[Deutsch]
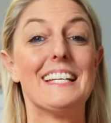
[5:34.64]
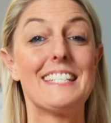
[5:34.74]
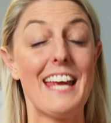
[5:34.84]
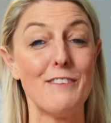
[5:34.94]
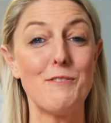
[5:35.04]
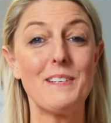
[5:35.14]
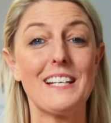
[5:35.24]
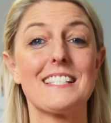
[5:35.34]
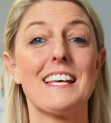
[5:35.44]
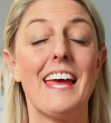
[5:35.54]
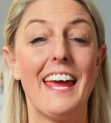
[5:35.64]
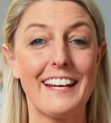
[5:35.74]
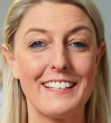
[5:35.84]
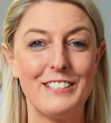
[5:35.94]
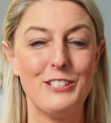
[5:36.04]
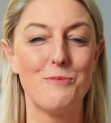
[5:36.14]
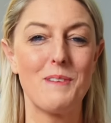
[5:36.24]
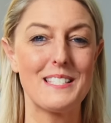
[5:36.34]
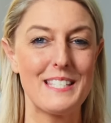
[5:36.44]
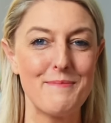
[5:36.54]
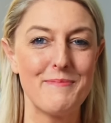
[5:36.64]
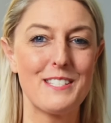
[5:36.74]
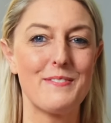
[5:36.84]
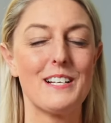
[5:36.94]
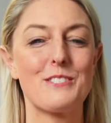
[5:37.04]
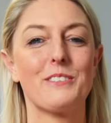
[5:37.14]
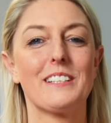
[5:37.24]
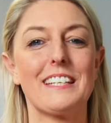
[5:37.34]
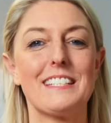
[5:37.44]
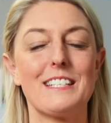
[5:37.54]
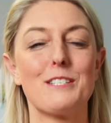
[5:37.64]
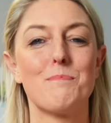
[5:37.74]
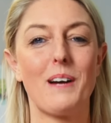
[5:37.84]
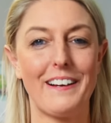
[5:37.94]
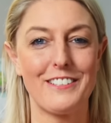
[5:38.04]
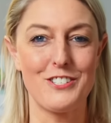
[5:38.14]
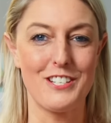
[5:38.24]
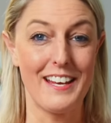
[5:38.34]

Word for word: Thermomix Hack Nummer 7 ist wieder so ein richtig praktischer